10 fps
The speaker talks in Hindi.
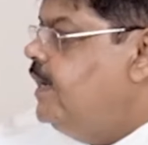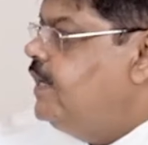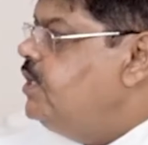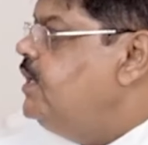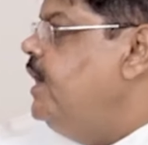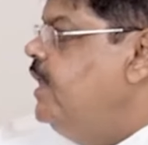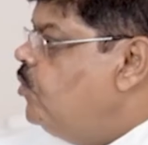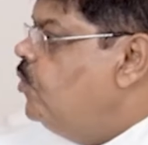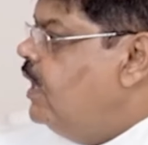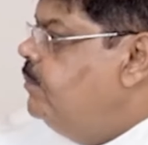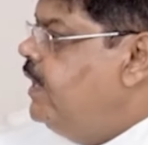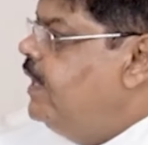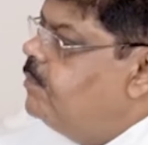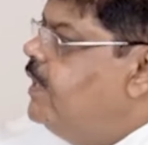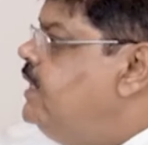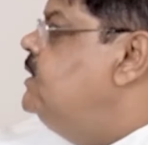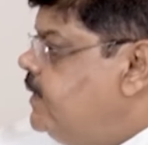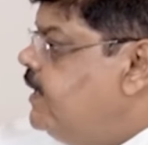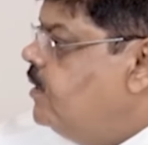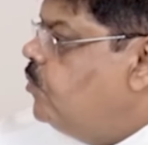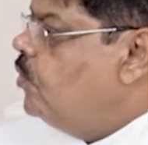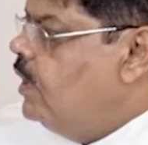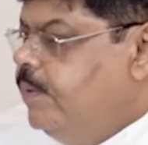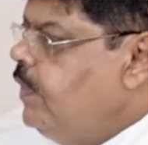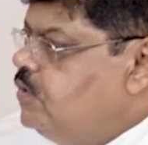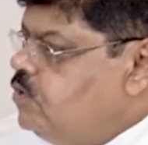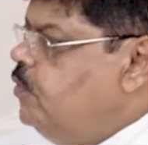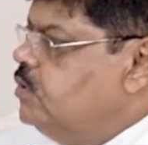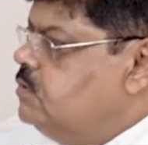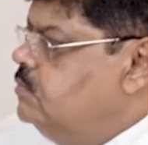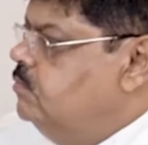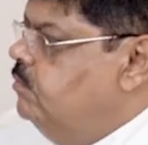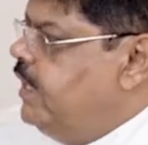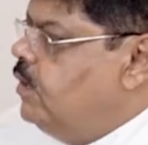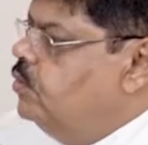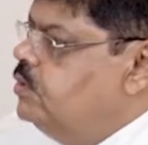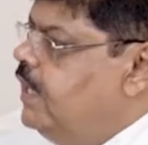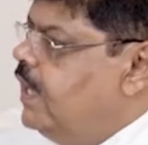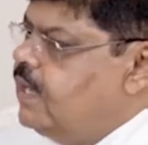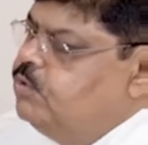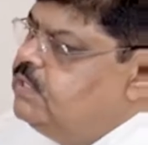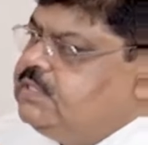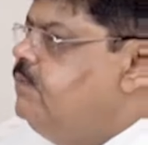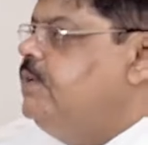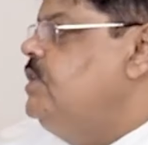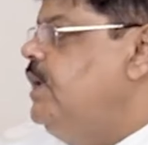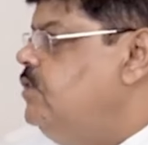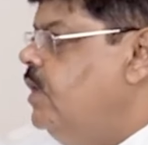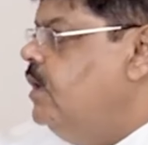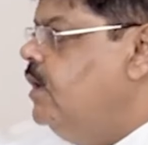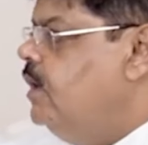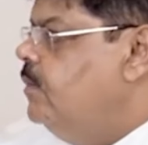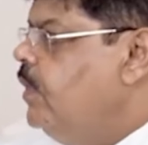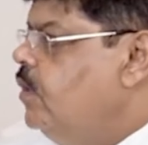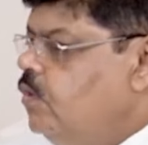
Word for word: एक किचन ट्रेनिंग प्रोग्राम है एक मैनेजमेंट ट्रेनिंग प्रोग्राम सपोज मेरे को यह है कि मुझे सिर्फ किचन लाइन ज्वाइन करनी